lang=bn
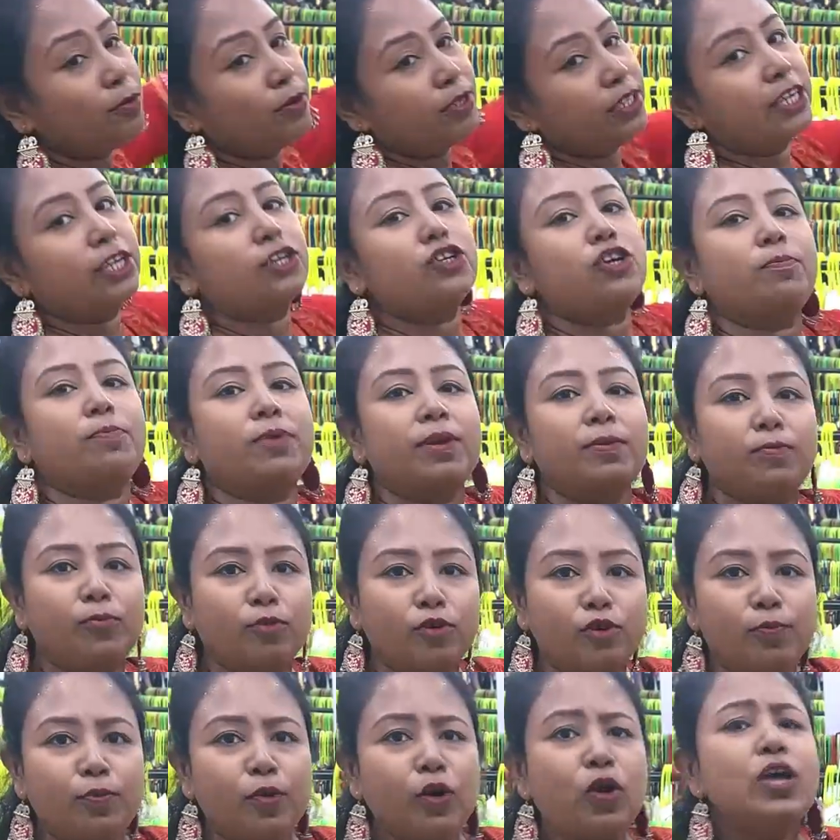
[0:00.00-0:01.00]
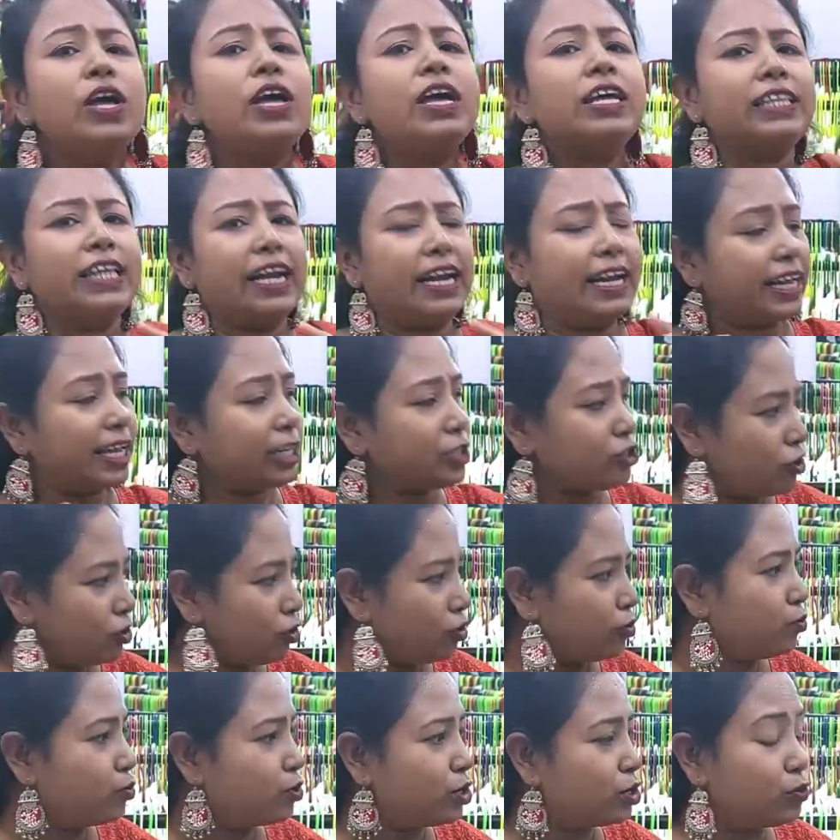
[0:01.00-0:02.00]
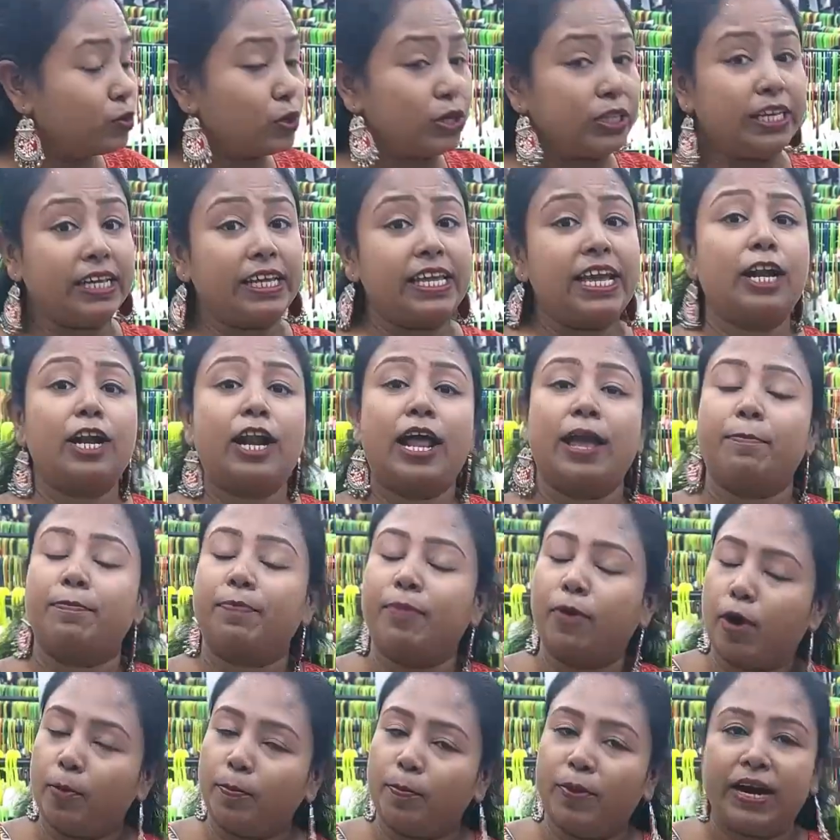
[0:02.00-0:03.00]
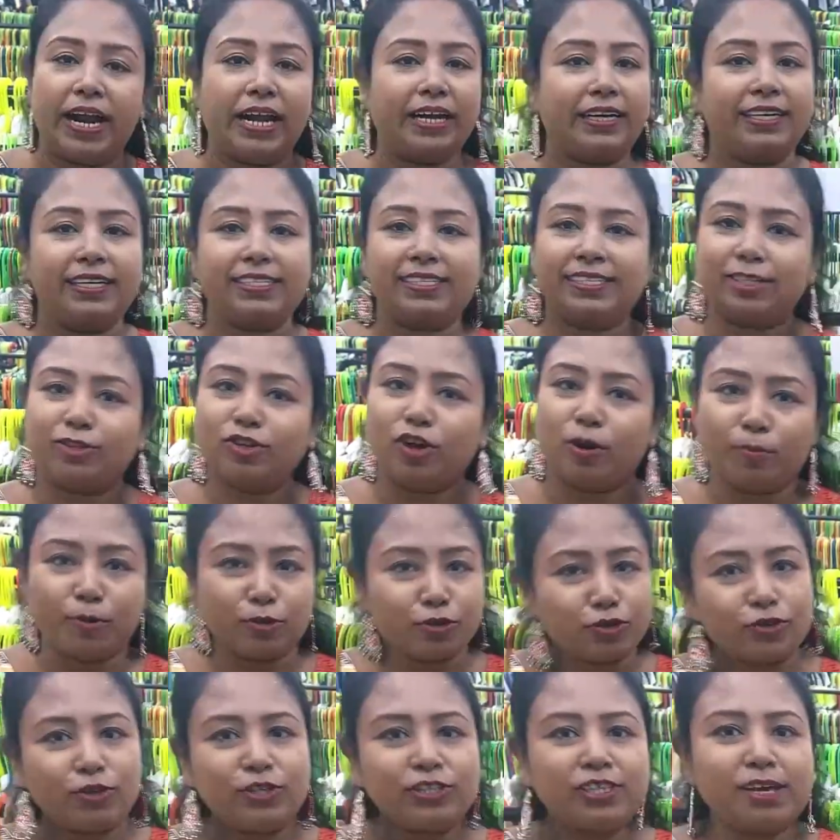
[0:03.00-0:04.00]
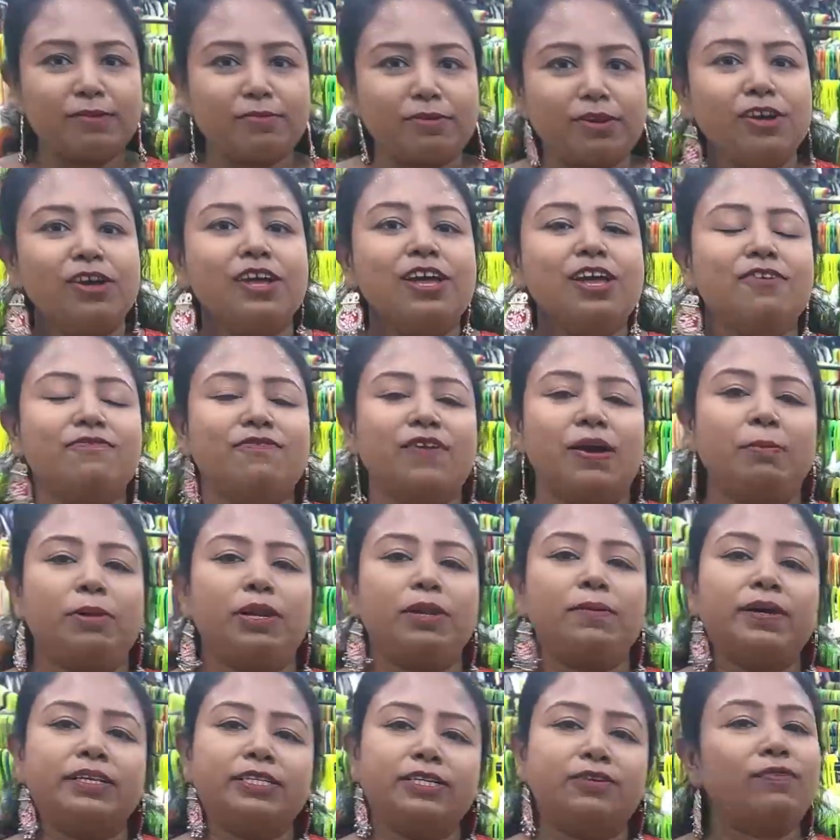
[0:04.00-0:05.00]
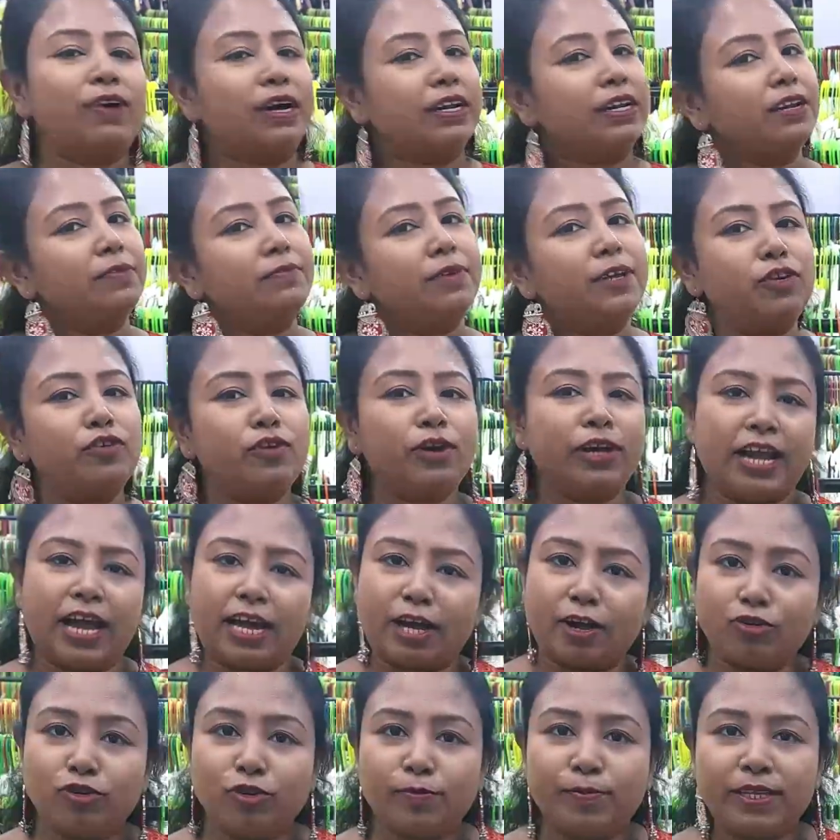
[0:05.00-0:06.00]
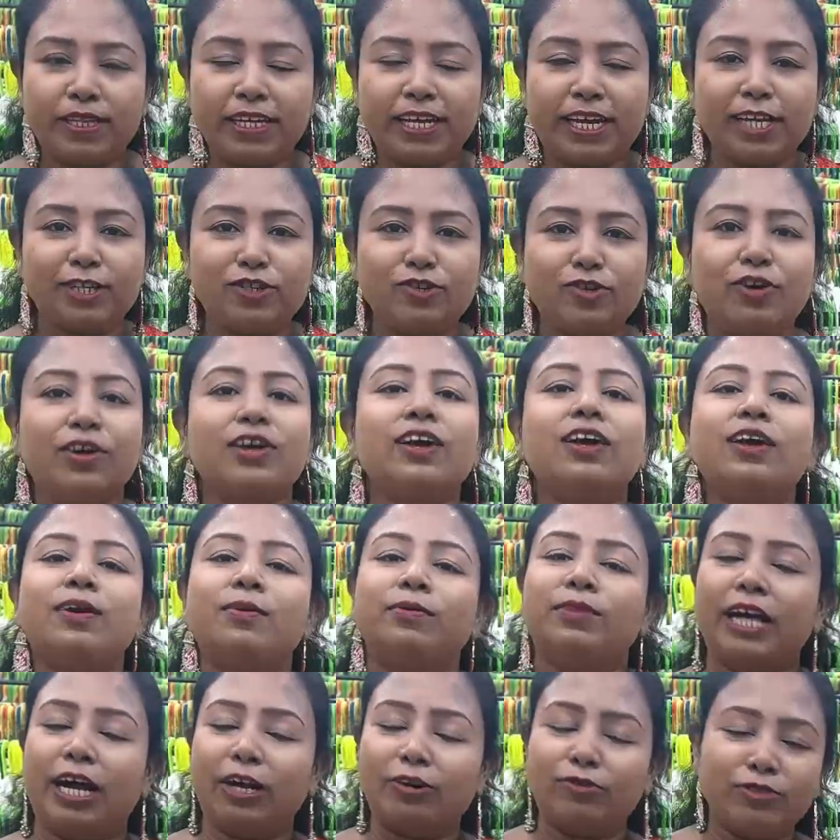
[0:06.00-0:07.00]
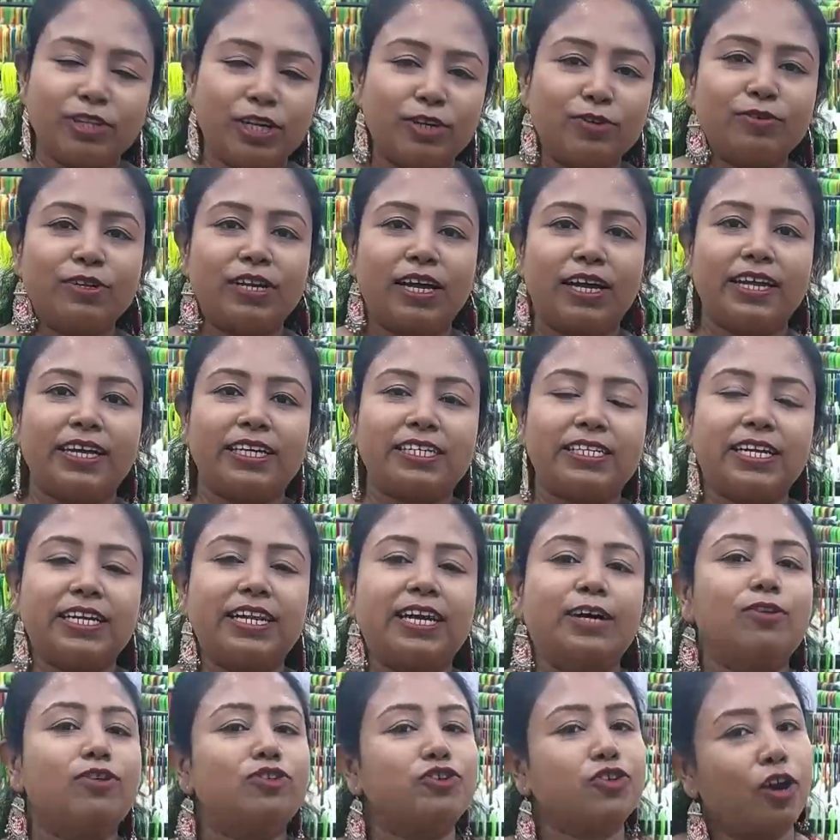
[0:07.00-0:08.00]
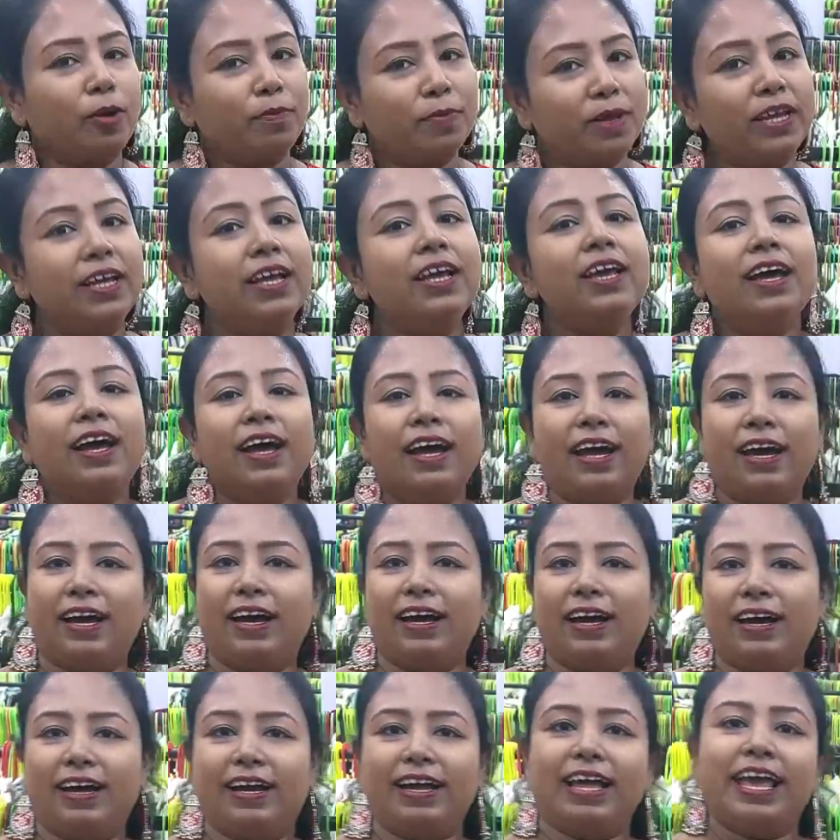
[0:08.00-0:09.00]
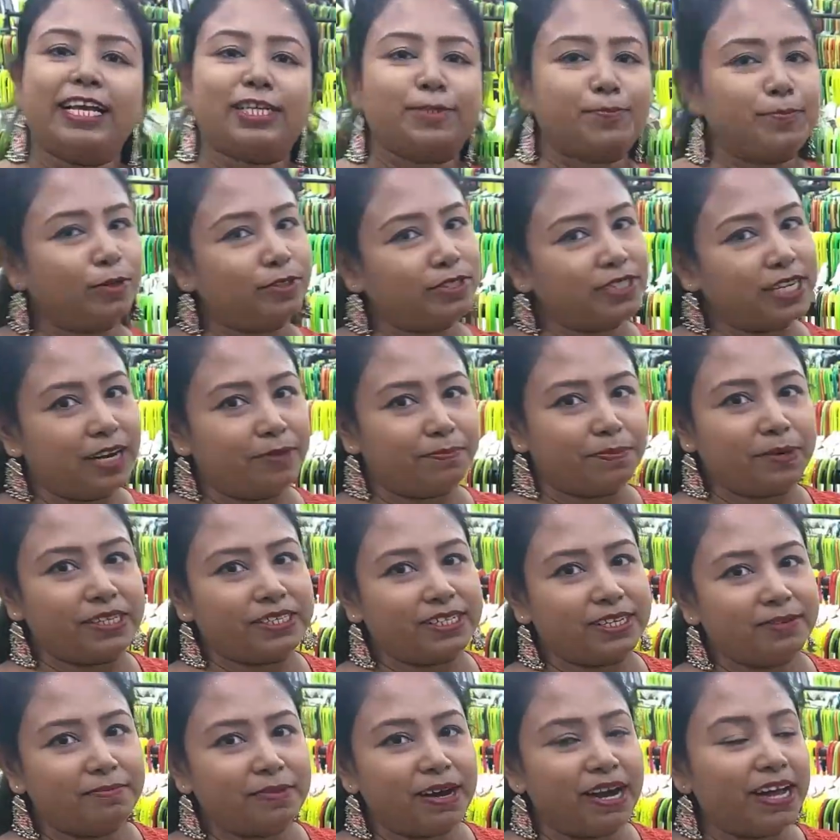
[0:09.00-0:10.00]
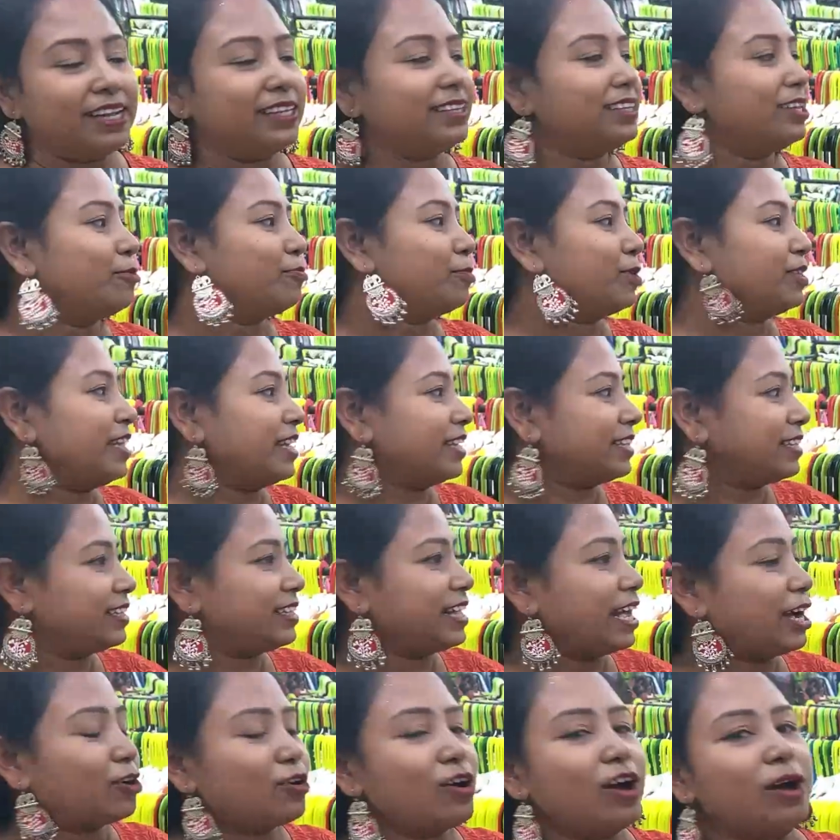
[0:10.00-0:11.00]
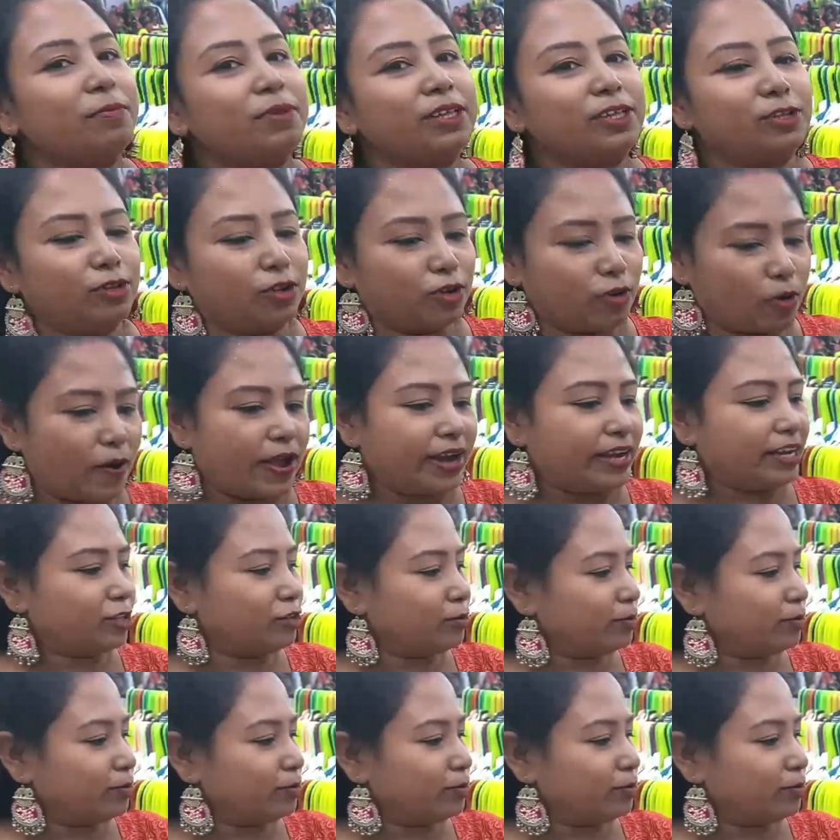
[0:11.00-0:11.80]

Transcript: তোমাদেরকে সবটা বলবো তার আগে চলো ঘুরে ঘুরে দেখি আর প্রপার অ্যাড্রেসটা তো অবশ্যই দেবো ফ্যামিলি বাজার ওয়ানের ভিডিও এর আগেও তোমরা দেখেছো দারুণ দারুণ কালেকশন এগুলো সবই এক্সপোর্ট সারপ্রাসের মাল তোমরা দেখতে থাকো আমি কয়েকটা